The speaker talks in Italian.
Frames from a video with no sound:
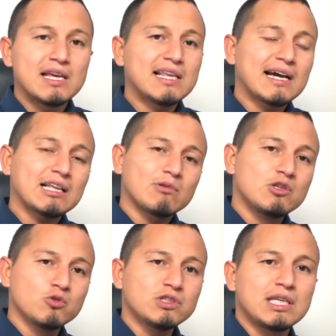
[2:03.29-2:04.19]
Il decreto
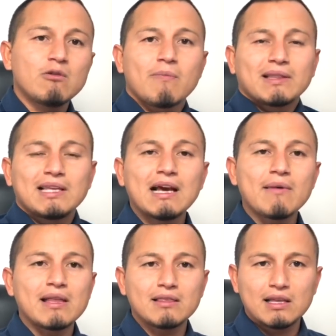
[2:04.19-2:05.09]
ingiuntivo
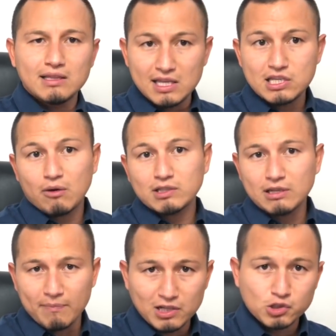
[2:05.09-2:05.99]
praticamente dice a
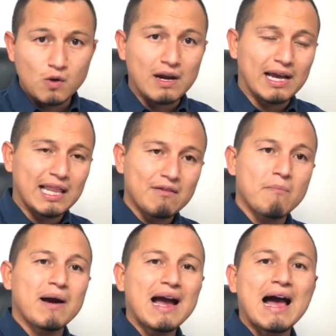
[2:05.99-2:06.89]
questa persona che deve
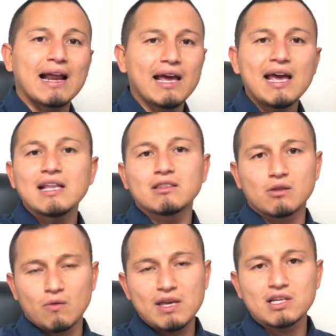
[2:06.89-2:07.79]
pagare
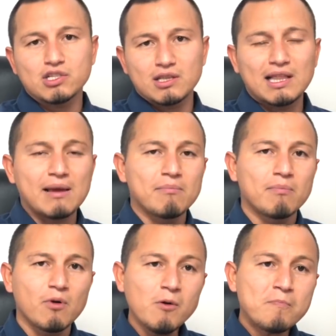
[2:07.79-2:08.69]
entro X
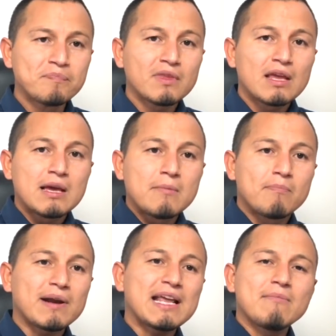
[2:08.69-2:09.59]
tempo
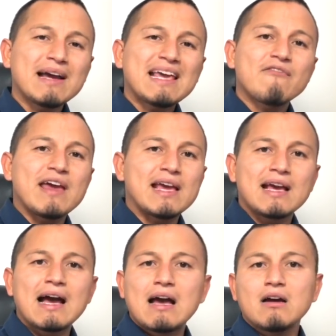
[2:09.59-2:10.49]
prima che
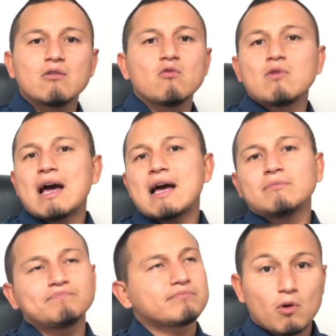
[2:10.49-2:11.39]
avvenga
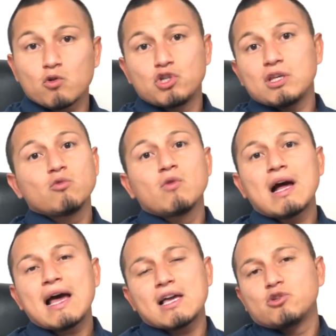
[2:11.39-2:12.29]
una
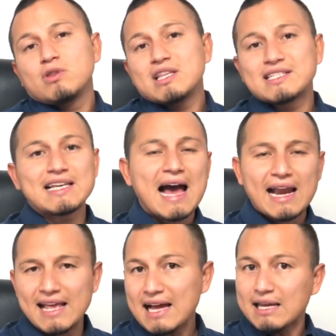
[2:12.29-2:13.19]
procedura
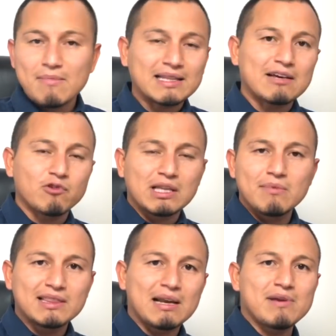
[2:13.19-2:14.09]
giudiziaria che manda
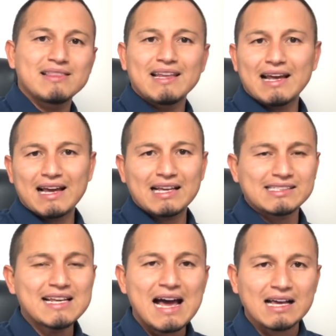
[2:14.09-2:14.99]
fondamentalmente la
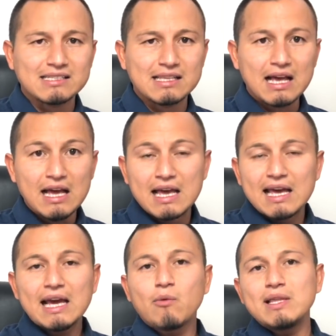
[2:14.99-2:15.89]
casa in
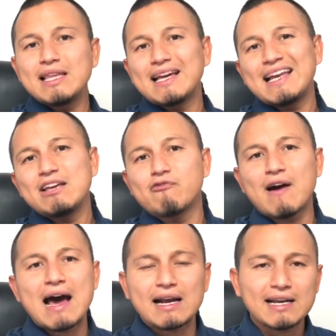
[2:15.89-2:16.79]
asta e quindi che li
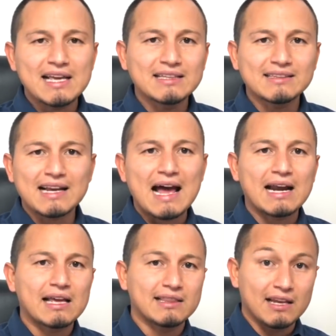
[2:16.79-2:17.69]
fa
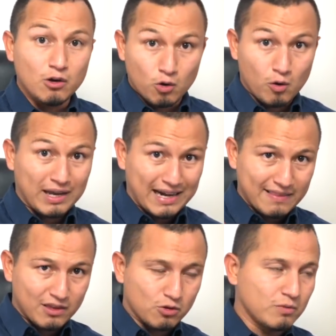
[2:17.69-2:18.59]
rientrare del loro
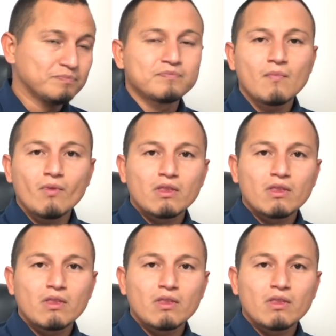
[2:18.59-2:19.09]
credito